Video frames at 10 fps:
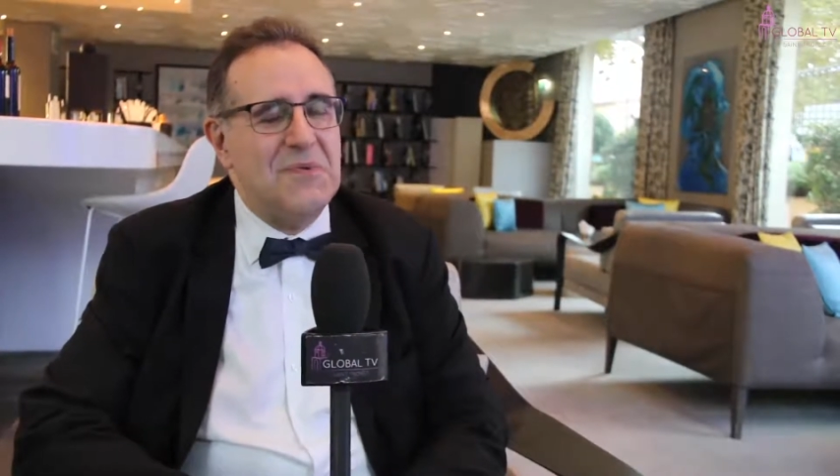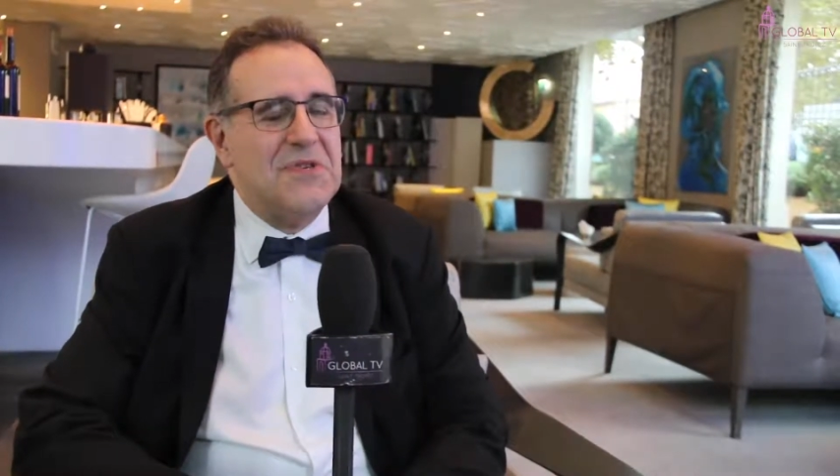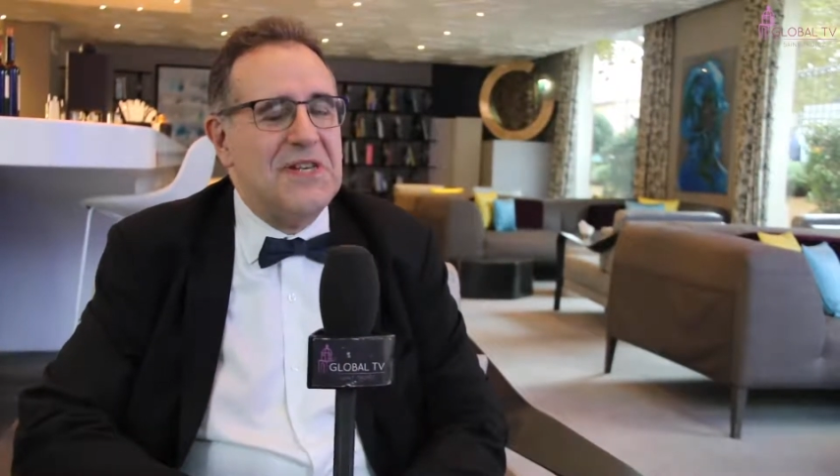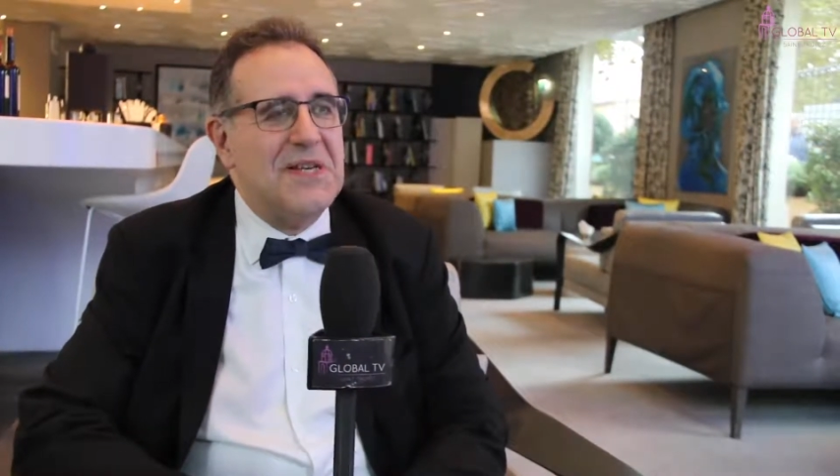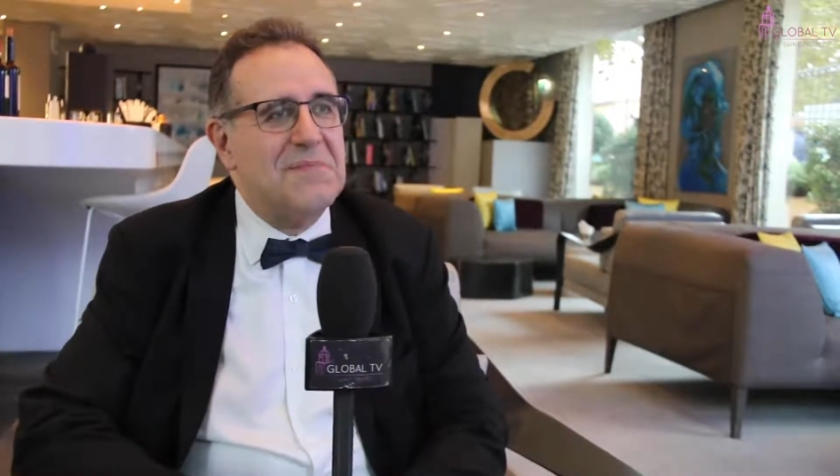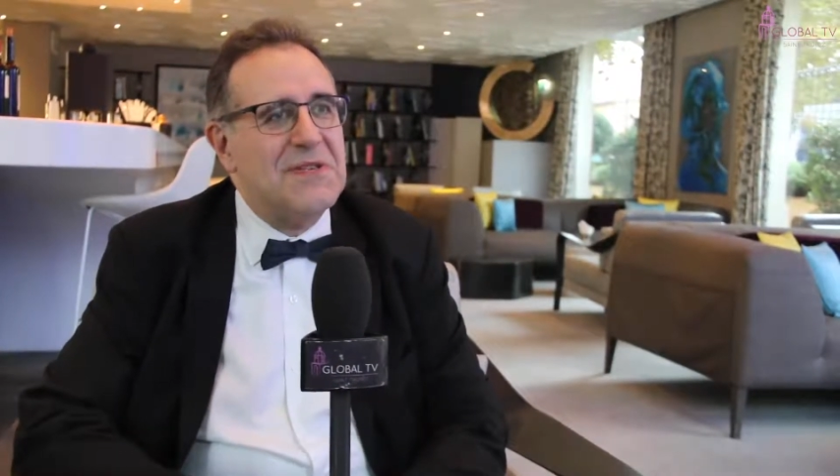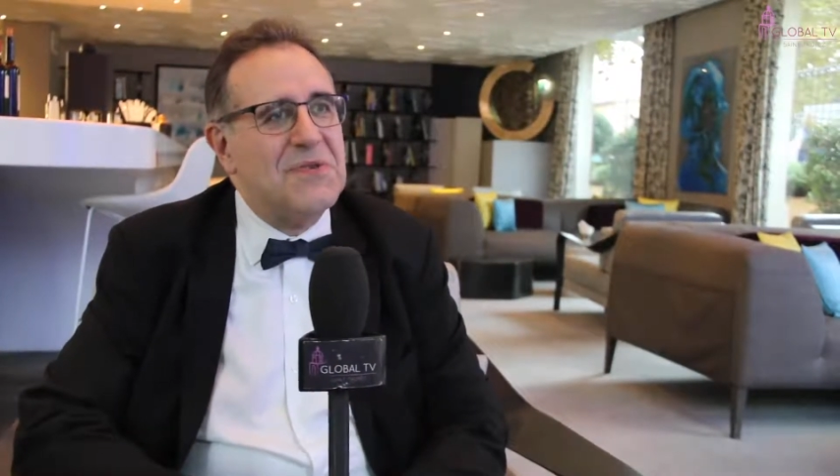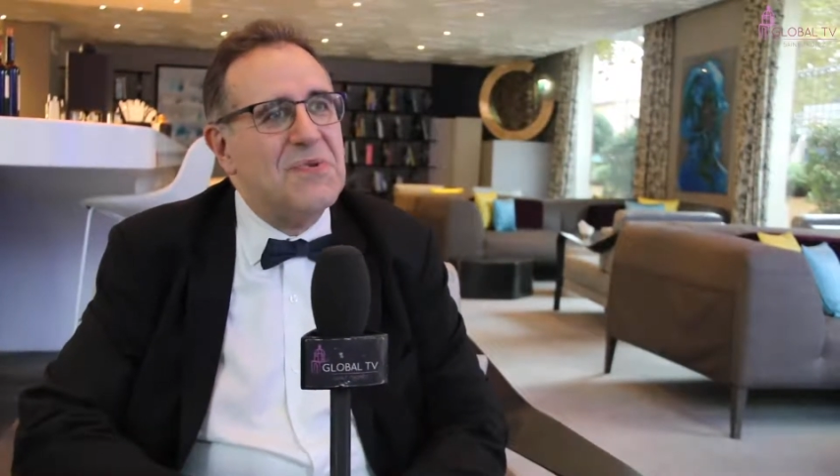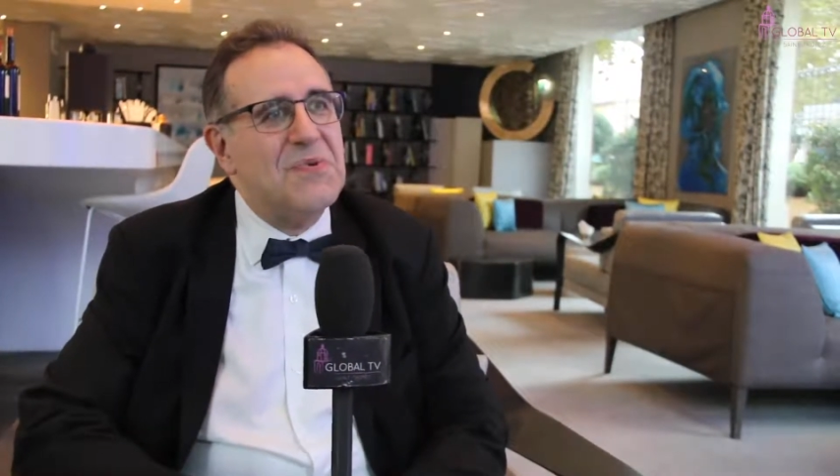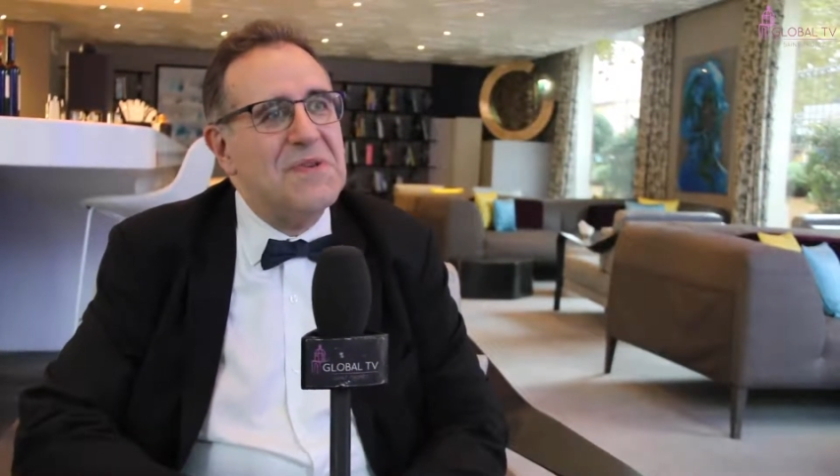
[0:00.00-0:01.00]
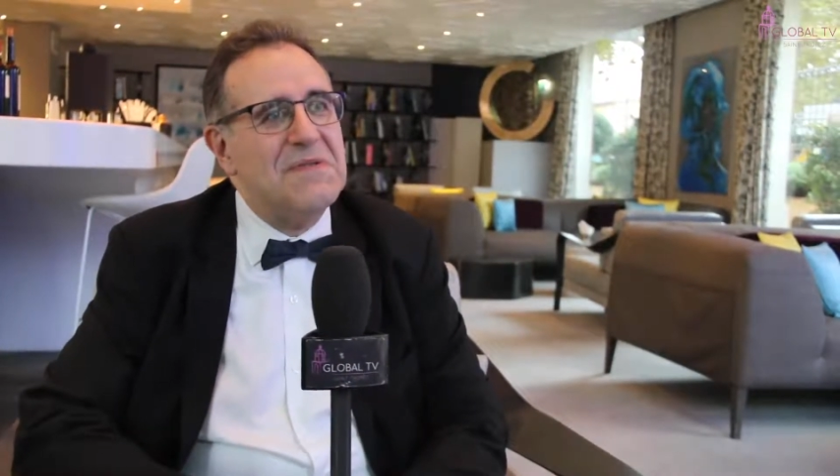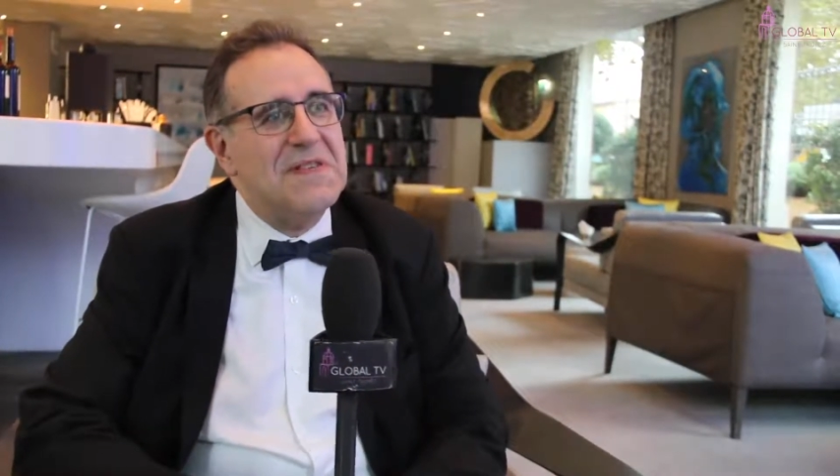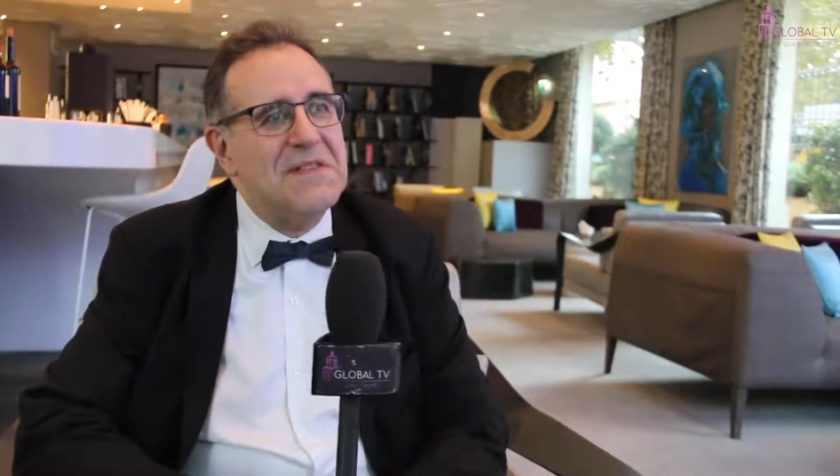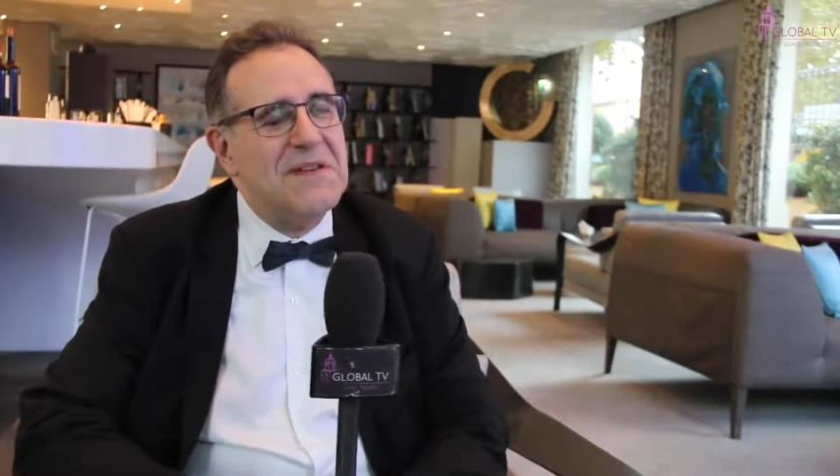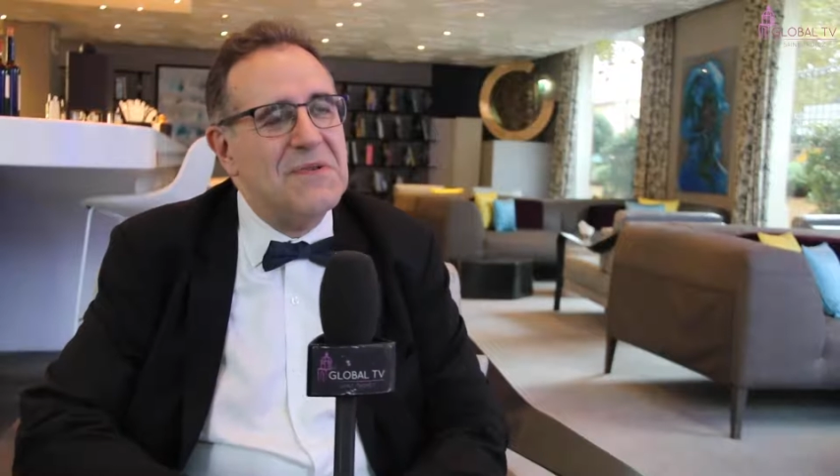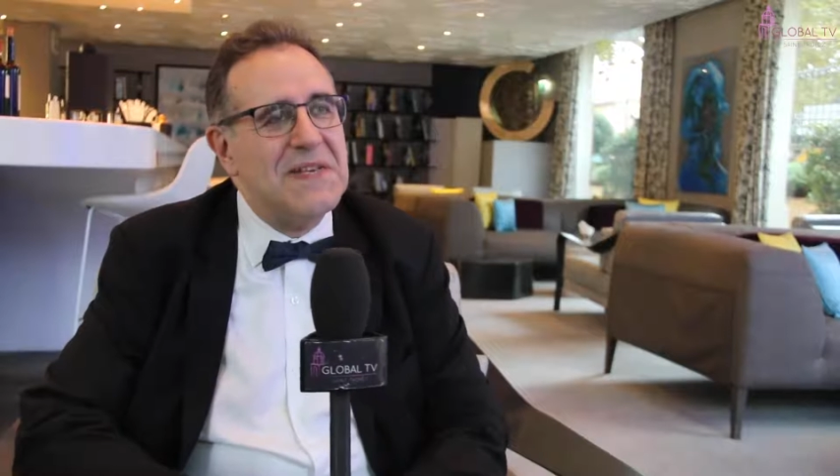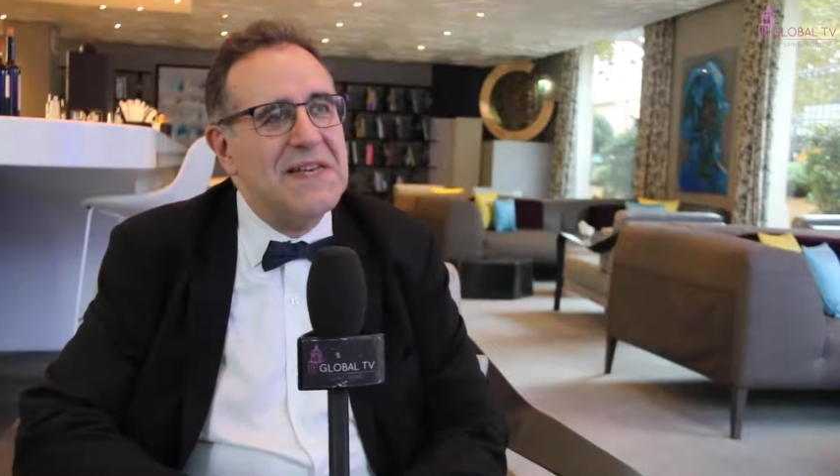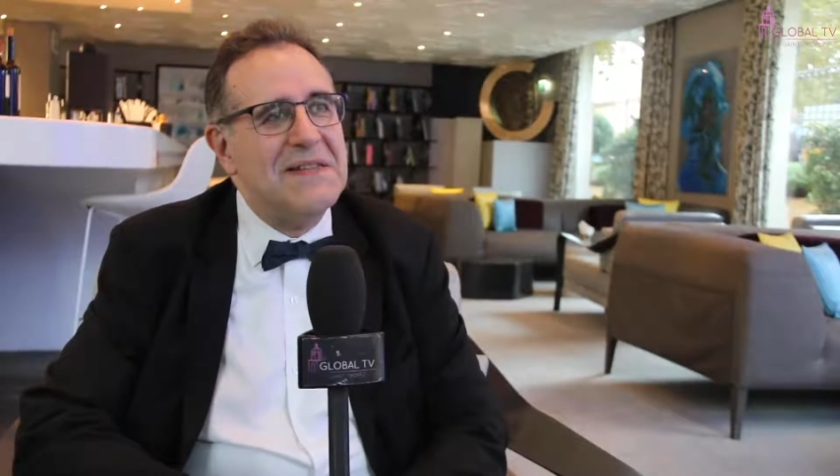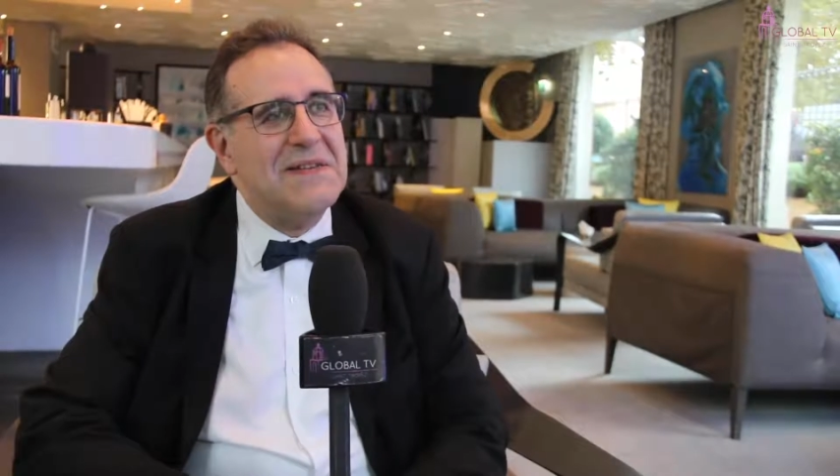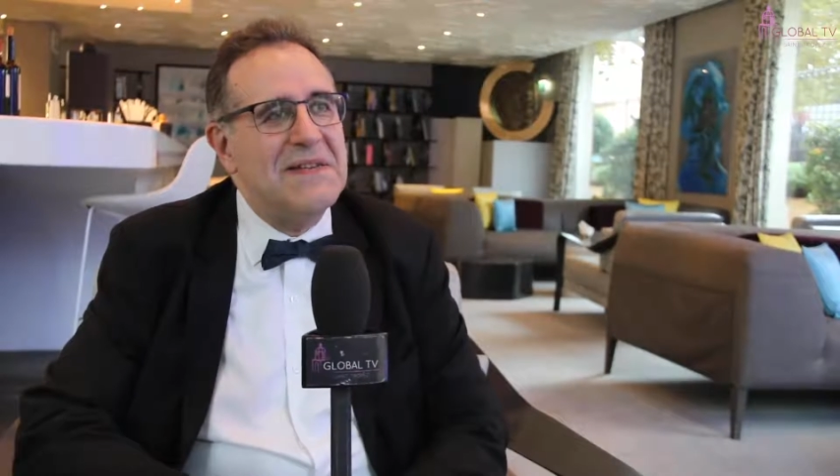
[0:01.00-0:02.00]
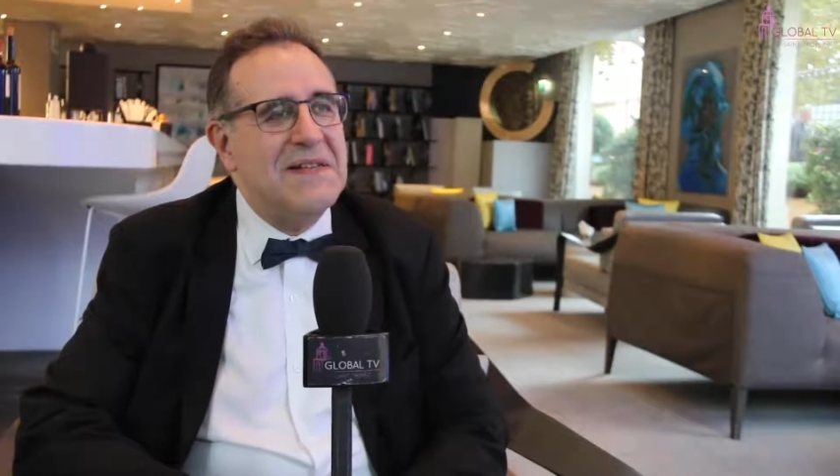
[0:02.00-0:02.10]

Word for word: j'allais dire presque de tous les festivals de Cannes.